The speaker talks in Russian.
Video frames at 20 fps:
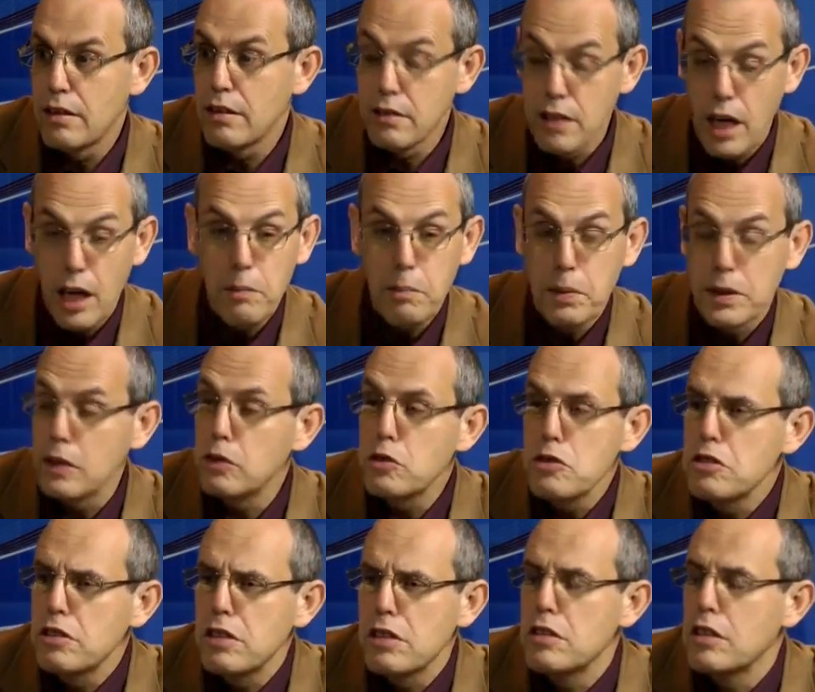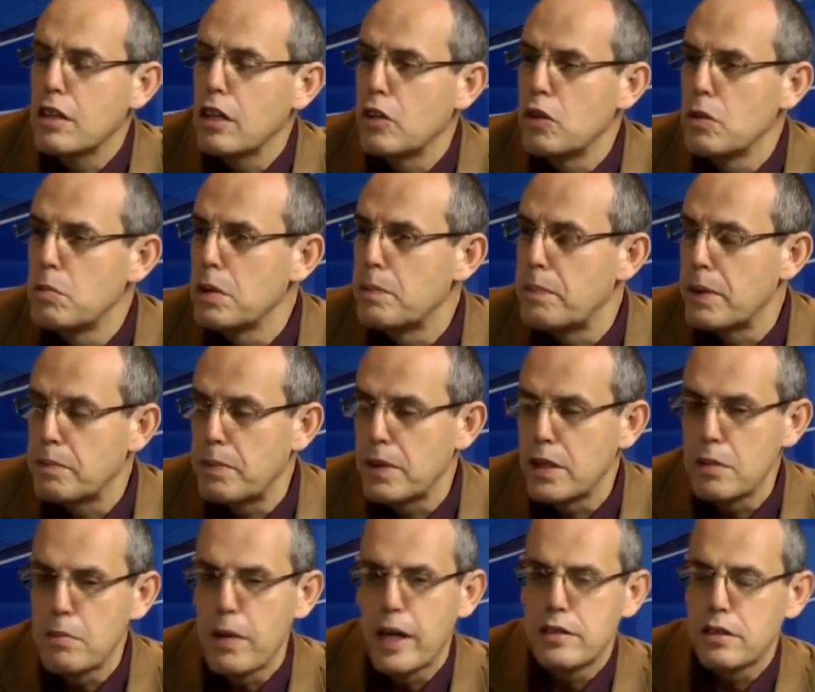Да, точно так же, как любой
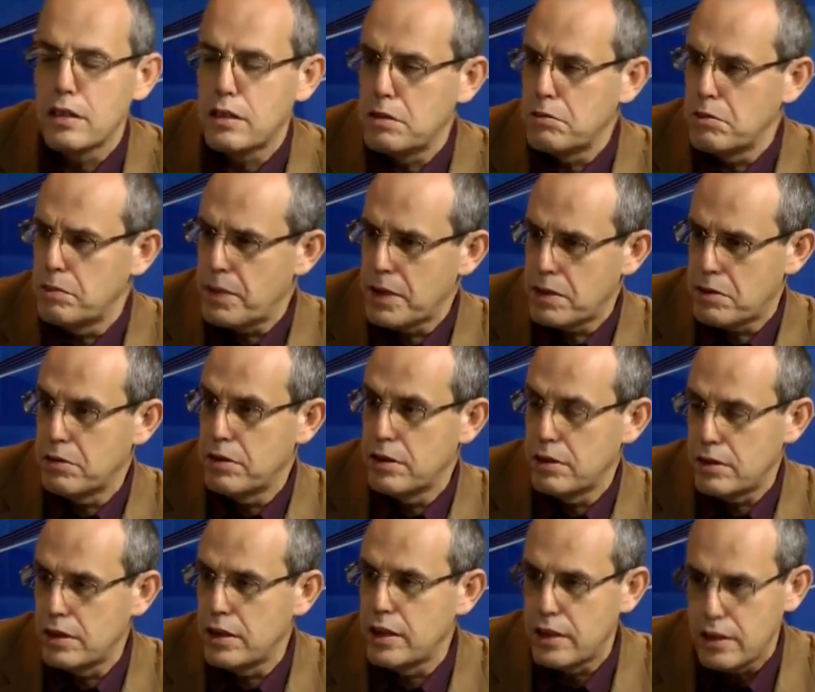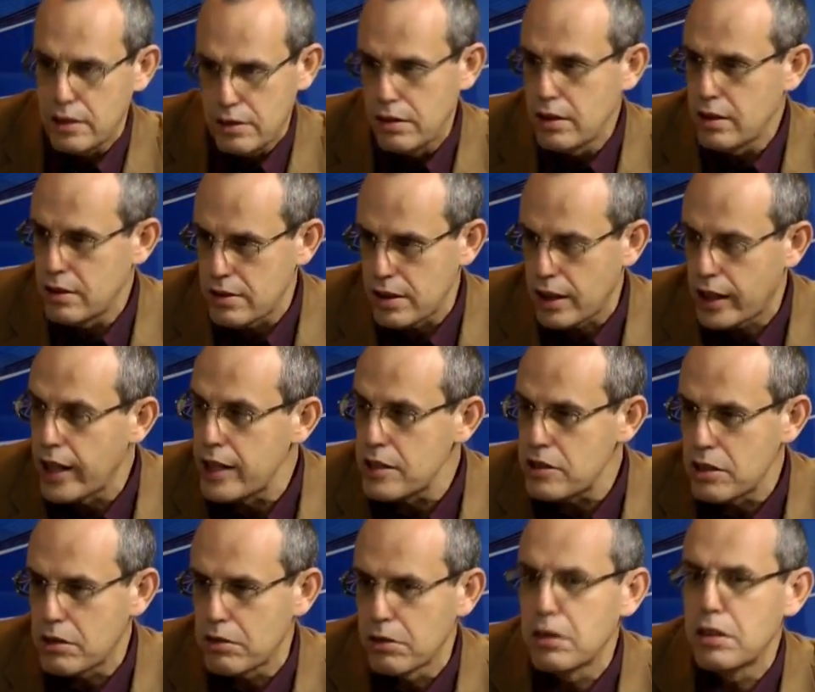предприниматель, к нему приходит некий
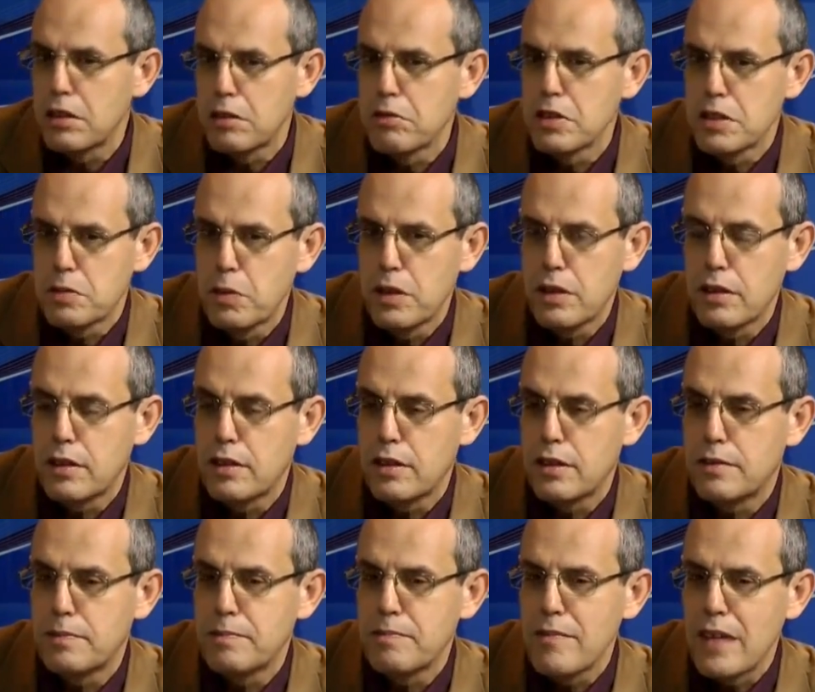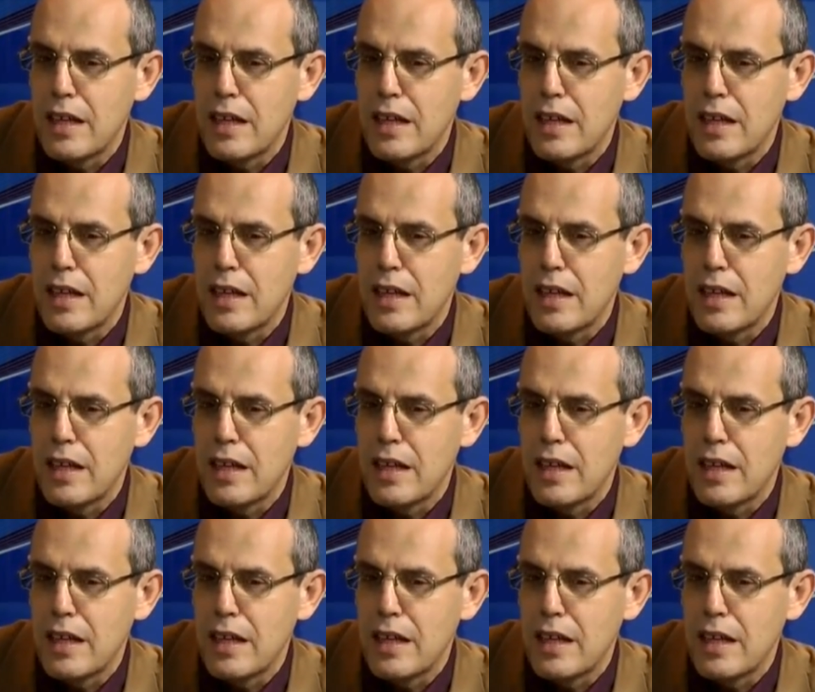заказчик, он на него смотрит, говорит,